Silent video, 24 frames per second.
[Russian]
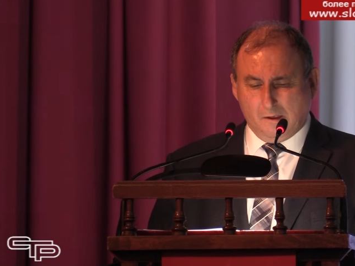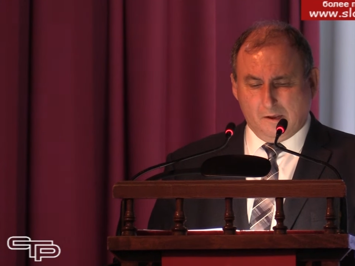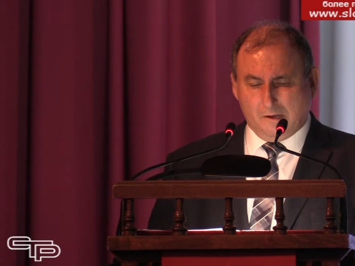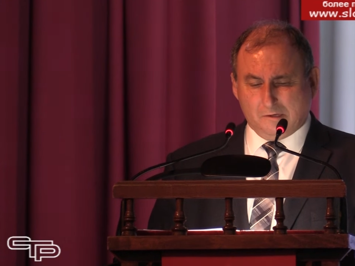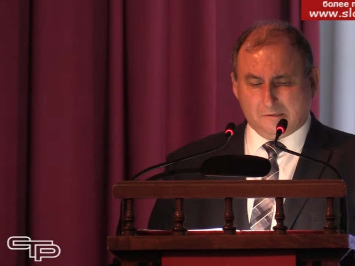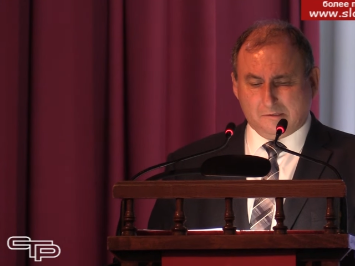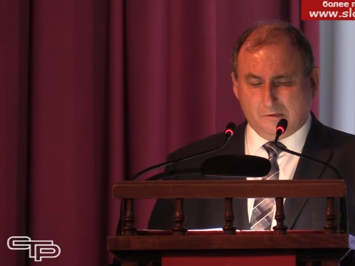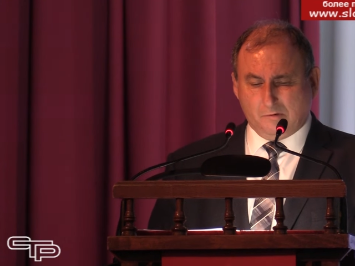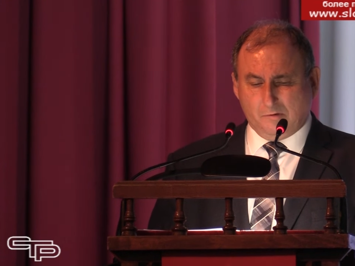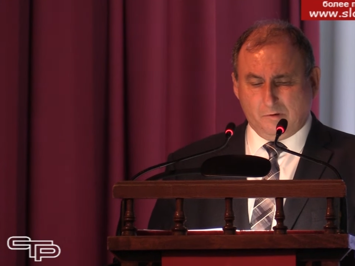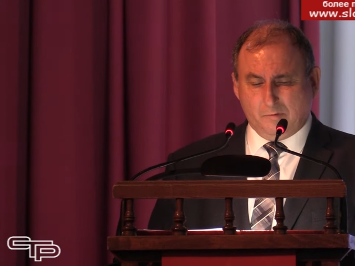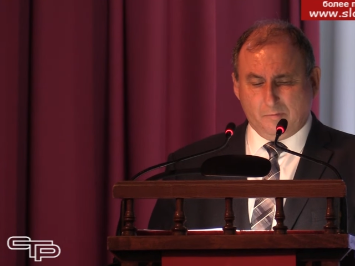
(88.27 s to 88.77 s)

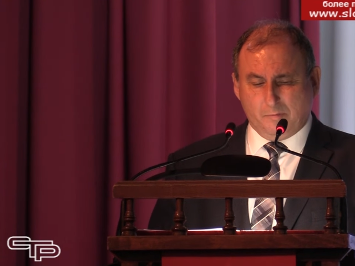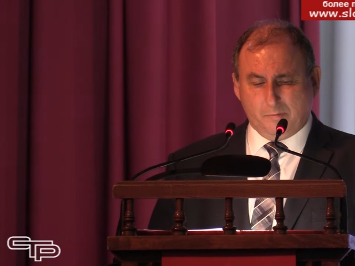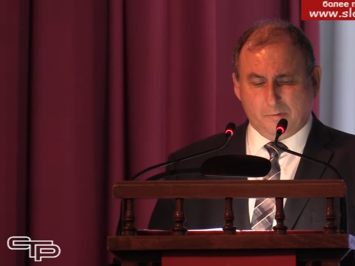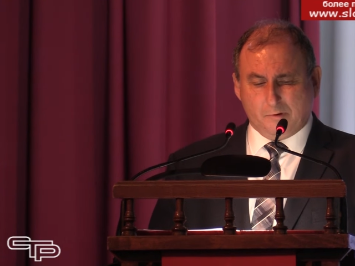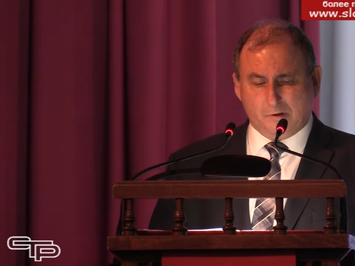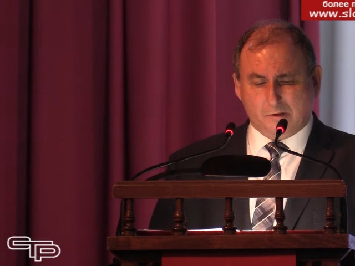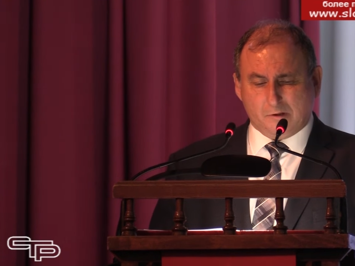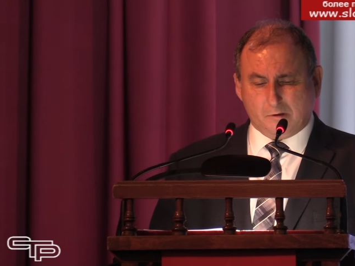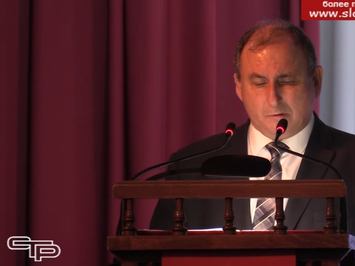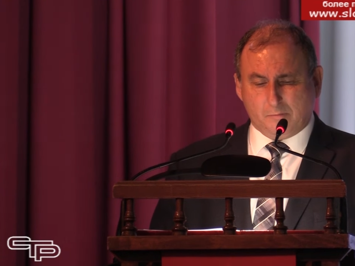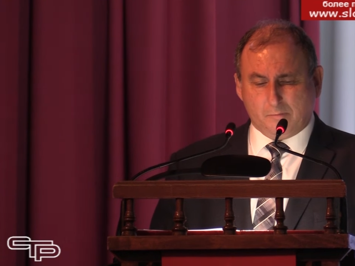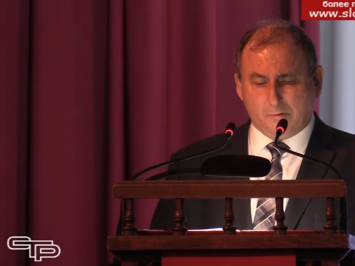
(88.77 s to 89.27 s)
Основными
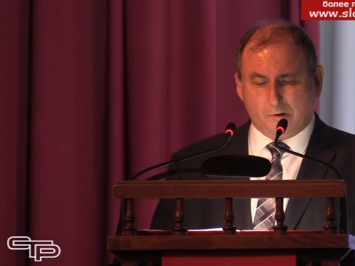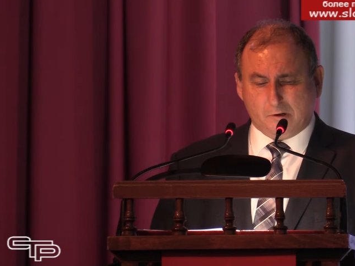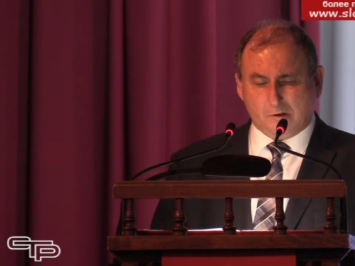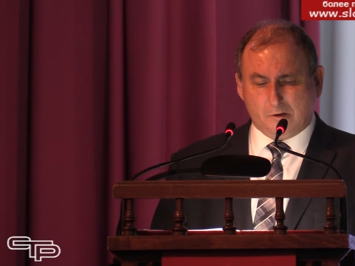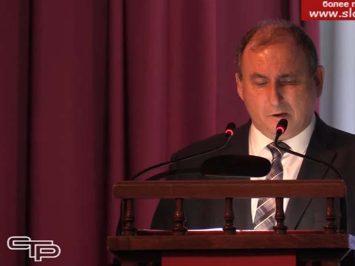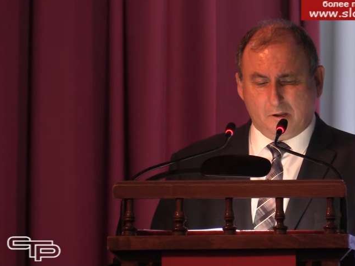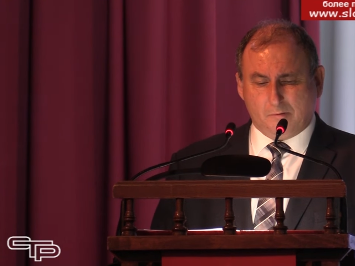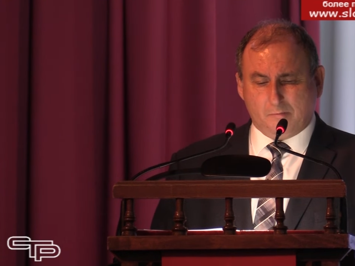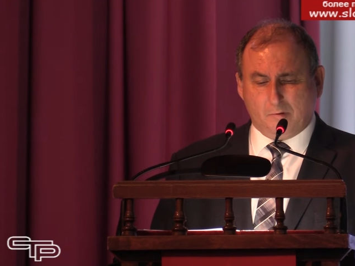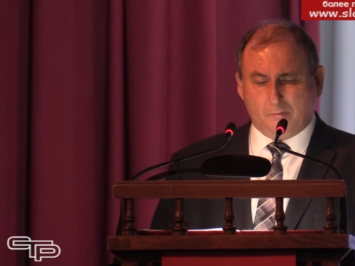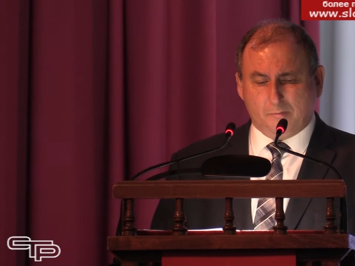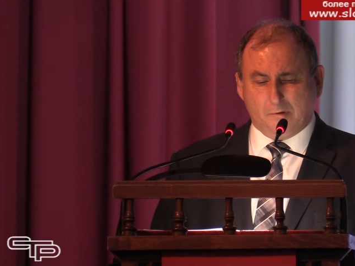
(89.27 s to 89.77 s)

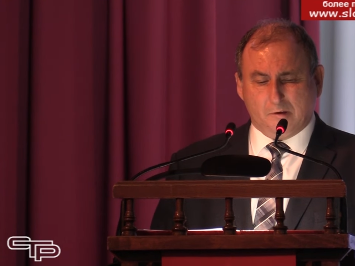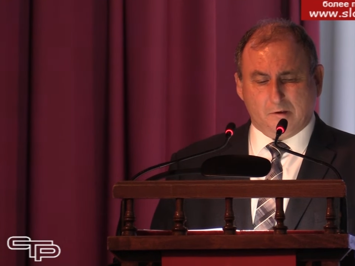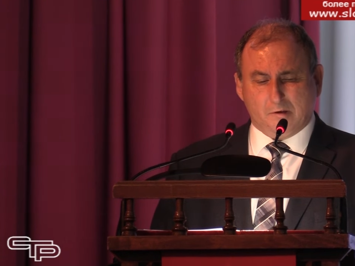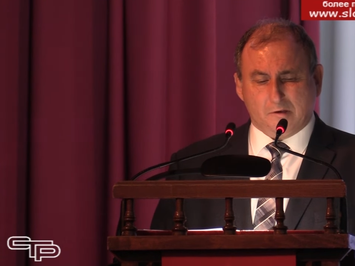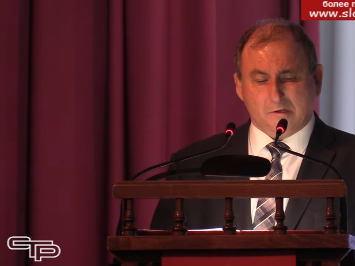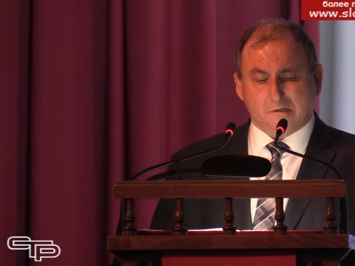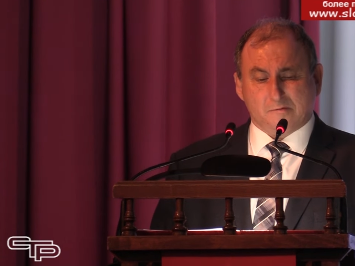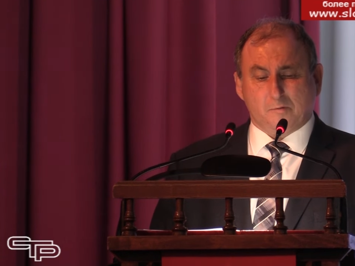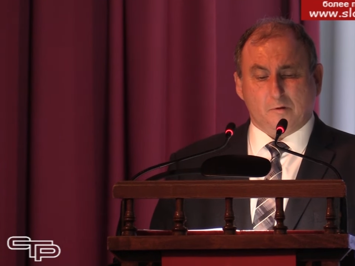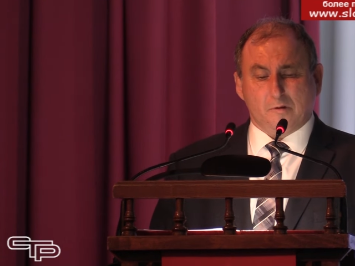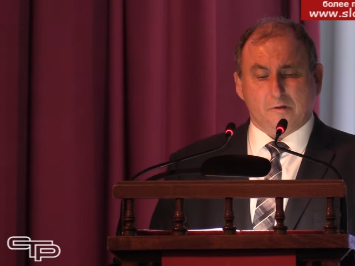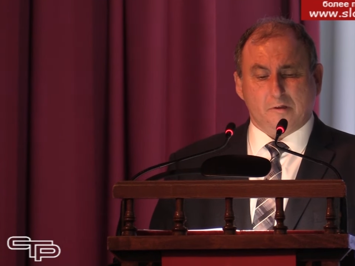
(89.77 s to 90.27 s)
программами,
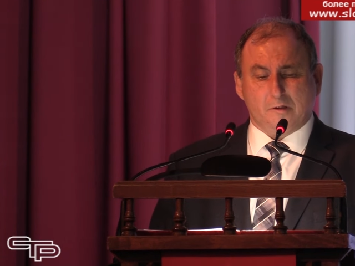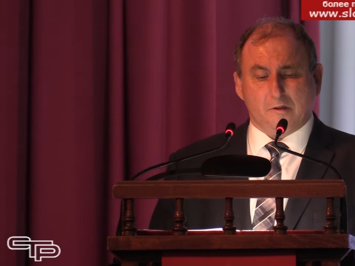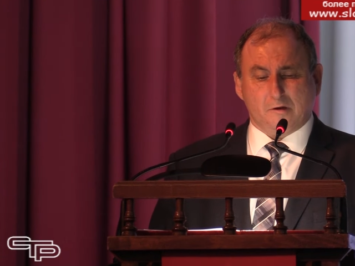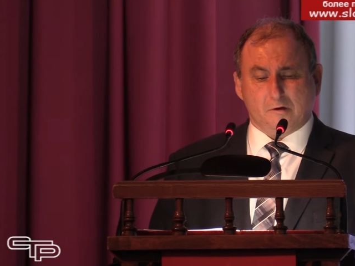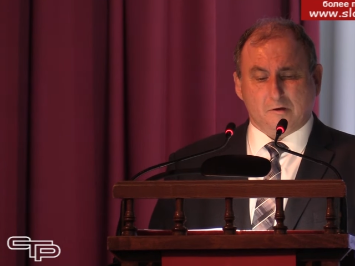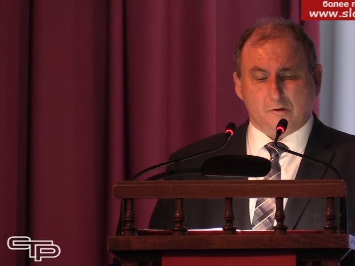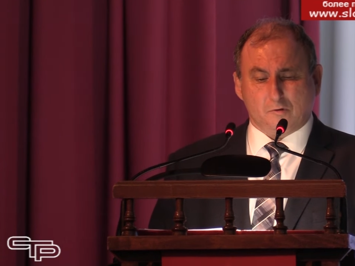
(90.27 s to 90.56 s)
исполнение